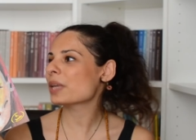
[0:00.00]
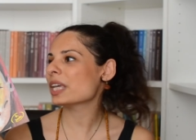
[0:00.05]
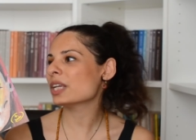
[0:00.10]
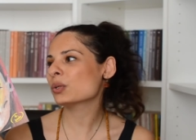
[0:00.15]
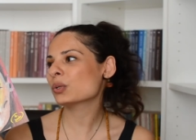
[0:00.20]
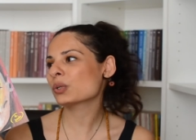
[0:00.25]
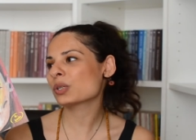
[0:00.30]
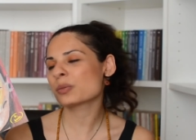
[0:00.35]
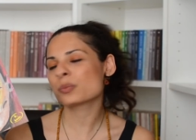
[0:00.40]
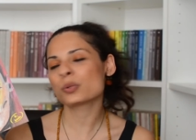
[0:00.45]

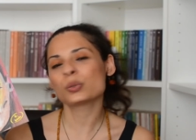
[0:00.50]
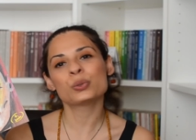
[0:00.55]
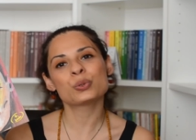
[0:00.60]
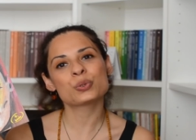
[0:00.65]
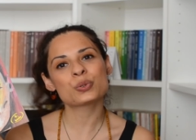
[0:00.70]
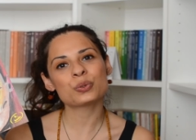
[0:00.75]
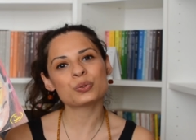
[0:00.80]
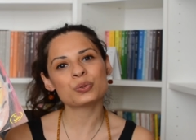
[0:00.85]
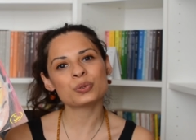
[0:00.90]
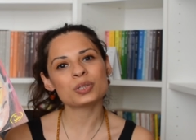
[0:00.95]
Peruk gibi
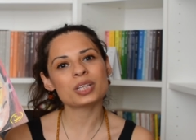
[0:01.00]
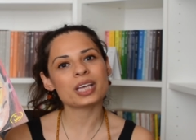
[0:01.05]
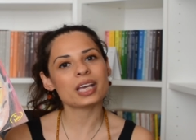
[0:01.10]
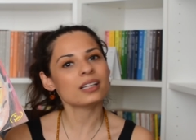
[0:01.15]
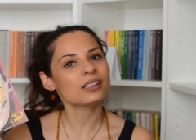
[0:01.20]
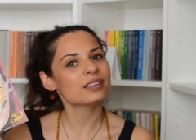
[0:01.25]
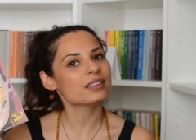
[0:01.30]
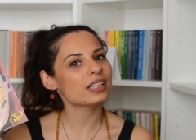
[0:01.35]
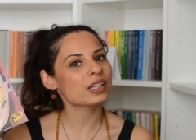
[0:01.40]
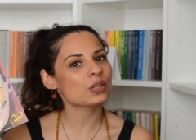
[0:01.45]
Hüzünlü
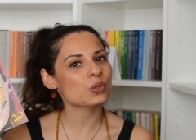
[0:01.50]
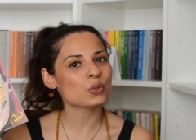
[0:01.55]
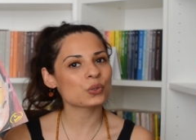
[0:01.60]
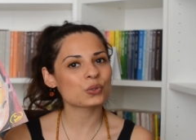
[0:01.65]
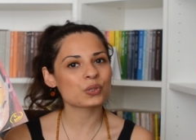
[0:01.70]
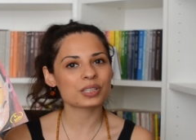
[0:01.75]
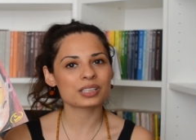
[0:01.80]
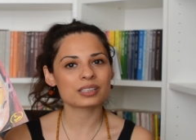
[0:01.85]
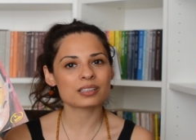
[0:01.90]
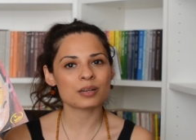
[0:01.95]
de diğer
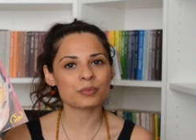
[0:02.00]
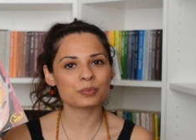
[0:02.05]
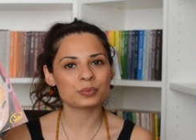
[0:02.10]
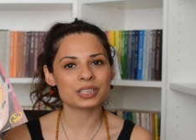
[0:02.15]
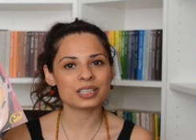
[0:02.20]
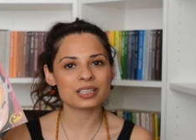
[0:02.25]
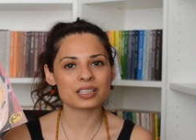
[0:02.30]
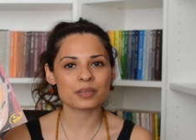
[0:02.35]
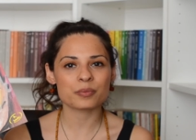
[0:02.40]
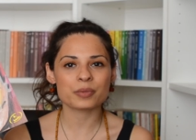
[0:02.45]
öykü
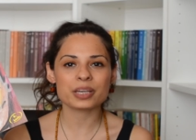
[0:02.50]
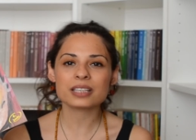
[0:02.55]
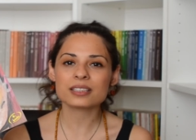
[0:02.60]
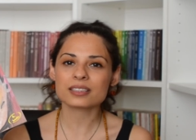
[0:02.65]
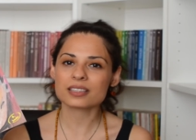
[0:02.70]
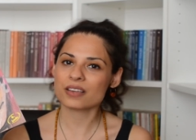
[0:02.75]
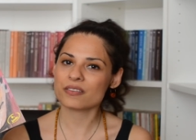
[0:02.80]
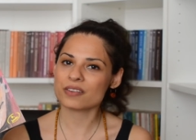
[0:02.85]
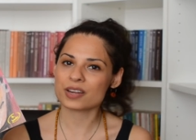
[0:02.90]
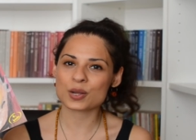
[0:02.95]
kitapları gibi
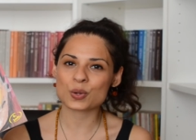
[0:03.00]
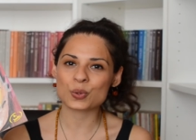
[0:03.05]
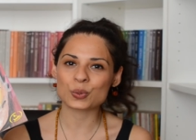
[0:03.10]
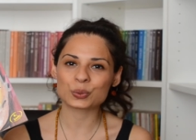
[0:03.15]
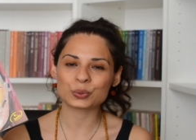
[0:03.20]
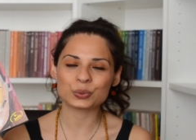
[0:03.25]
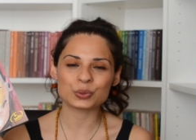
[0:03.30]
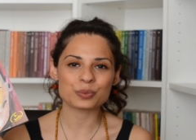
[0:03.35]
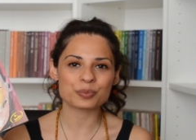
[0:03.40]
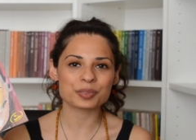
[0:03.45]
severek
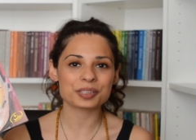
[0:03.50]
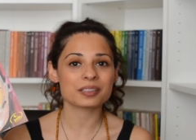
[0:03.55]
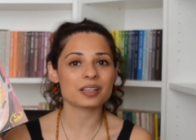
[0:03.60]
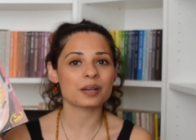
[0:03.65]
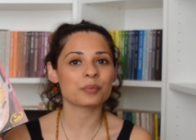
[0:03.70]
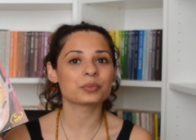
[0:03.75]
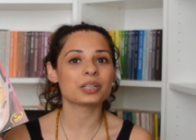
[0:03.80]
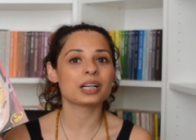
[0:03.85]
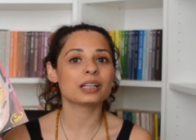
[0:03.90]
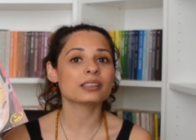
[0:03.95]
okuduğum
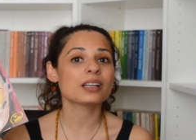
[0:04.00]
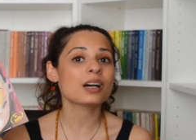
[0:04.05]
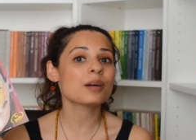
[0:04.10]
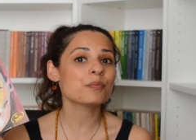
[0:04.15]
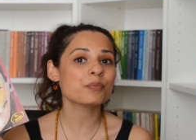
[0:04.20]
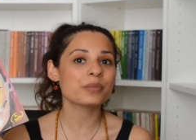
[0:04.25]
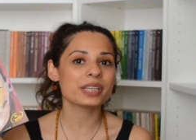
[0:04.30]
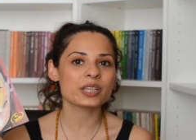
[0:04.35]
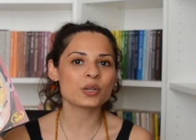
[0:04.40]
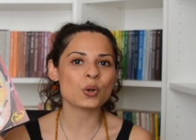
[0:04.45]

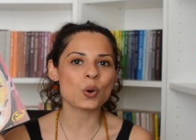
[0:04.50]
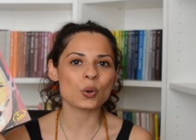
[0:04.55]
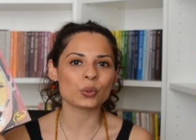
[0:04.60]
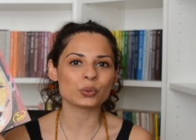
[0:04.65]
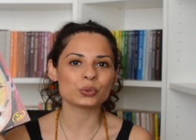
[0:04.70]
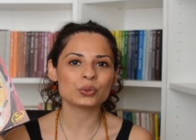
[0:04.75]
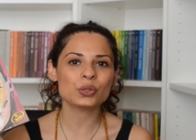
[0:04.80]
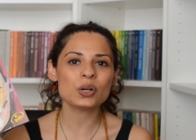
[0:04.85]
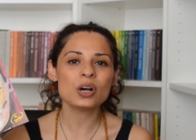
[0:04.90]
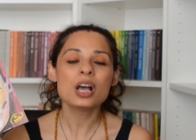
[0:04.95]
kitaplardan biri
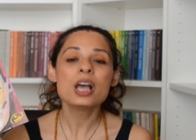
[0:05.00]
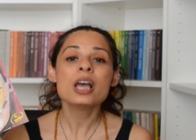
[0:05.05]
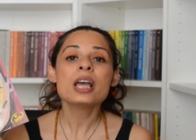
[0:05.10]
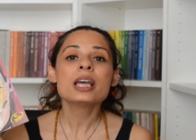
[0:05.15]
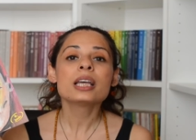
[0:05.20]
oldu.